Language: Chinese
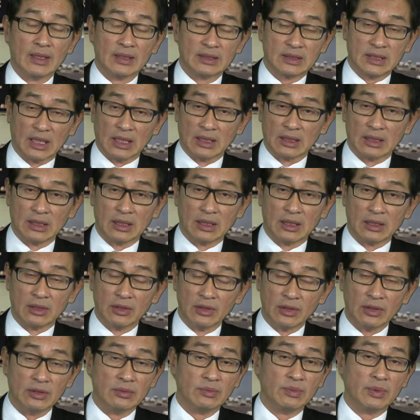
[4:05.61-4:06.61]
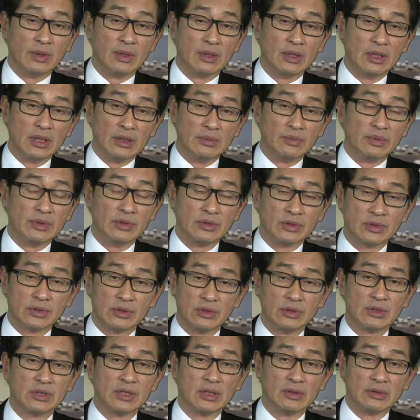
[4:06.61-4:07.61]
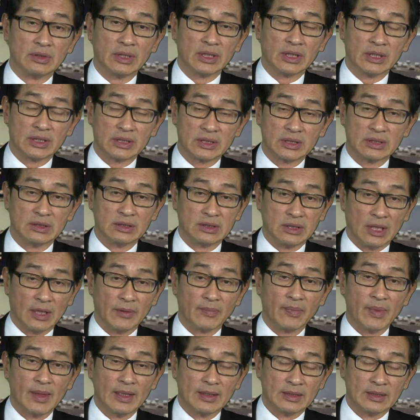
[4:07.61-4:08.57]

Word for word: 整个内内部需求这个市场